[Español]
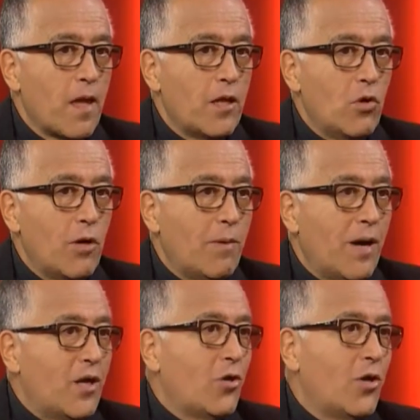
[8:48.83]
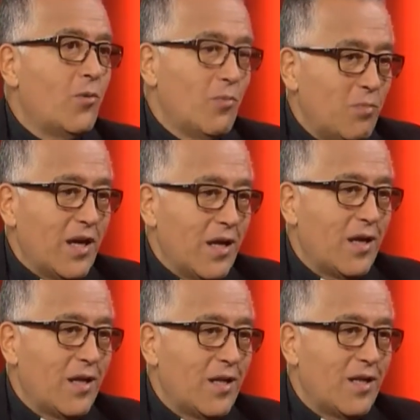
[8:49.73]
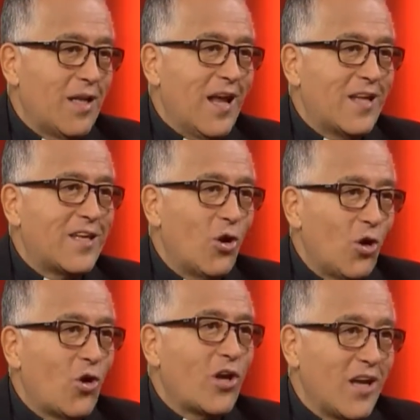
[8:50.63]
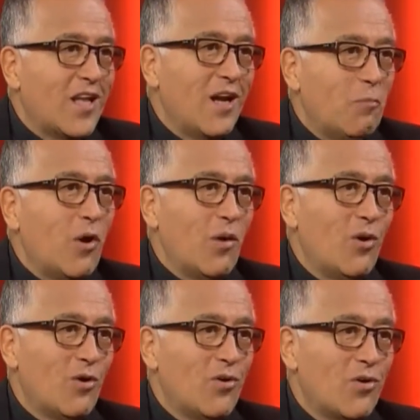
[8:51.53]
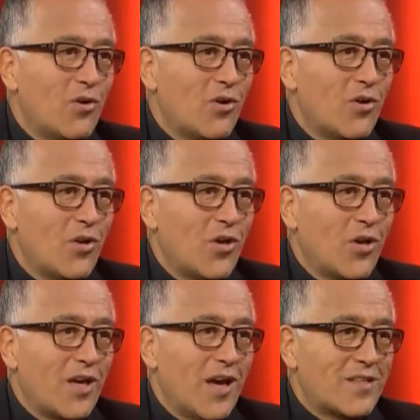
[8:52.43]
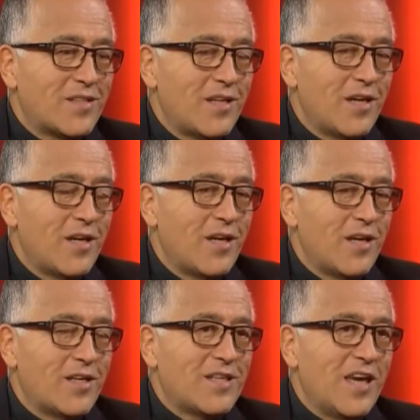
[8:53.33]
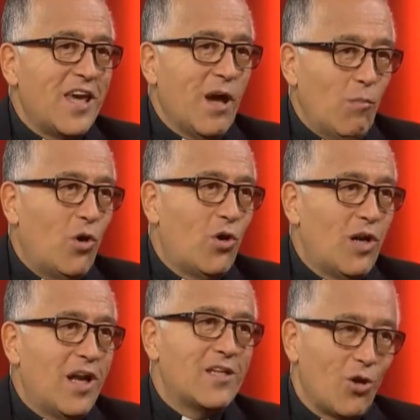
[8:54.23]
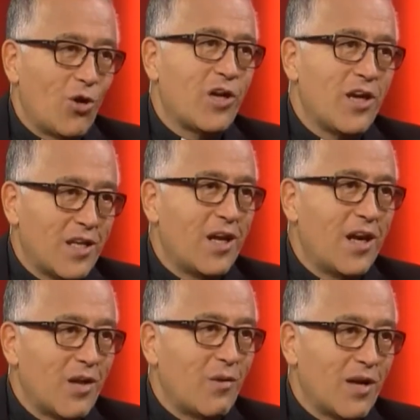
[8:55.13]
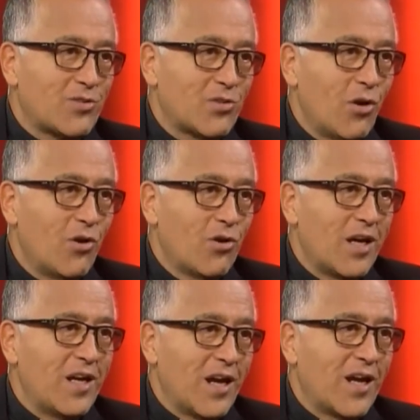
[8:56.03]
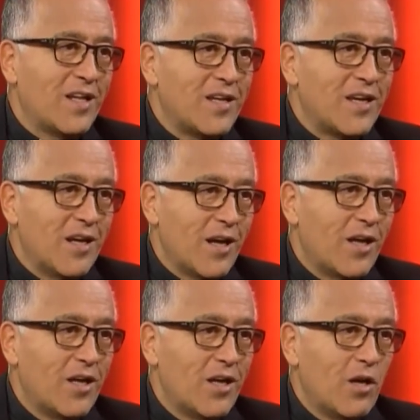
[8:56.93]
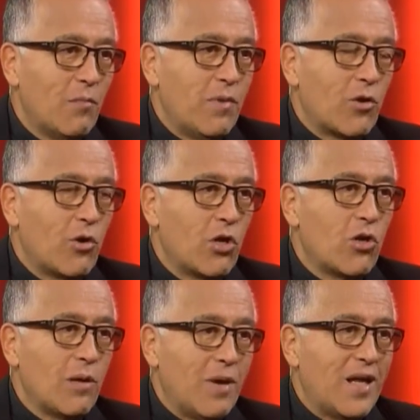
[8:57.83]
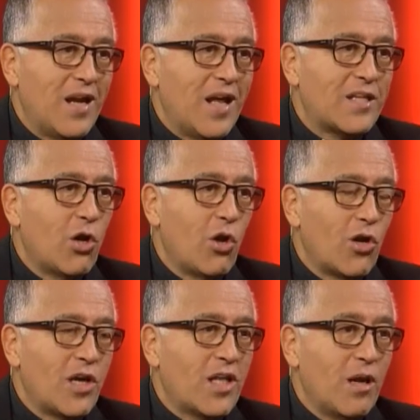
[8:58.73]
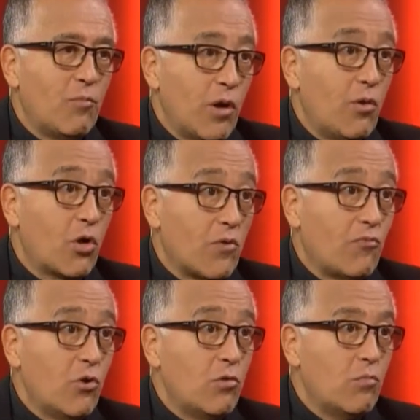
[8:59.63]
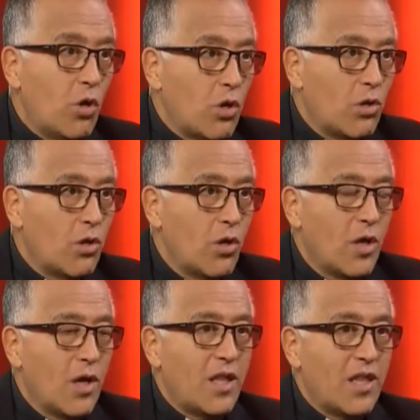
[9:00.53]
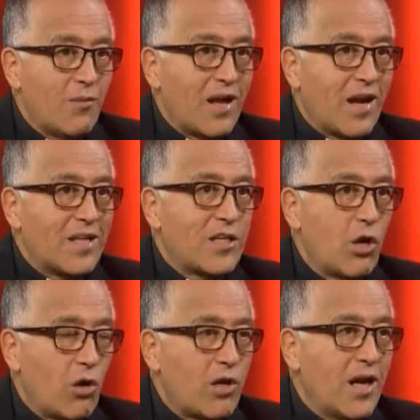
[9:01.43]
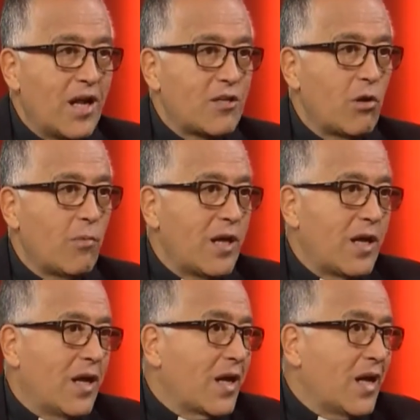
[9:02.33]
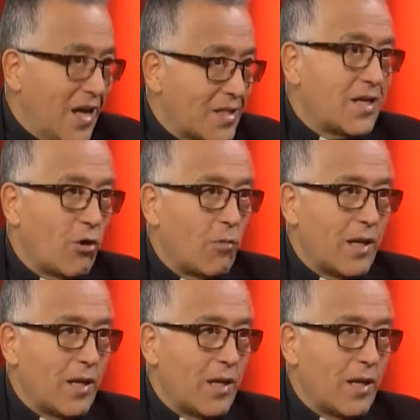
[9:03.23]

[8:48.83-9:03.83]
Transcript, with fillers: No en vano viene de la teología del pueblo, que así se llamó la teología de la liberación en Argentina. Bergoglio es más de la teología del pueblo, que fue un modo de ver la teología latinoamericana que nace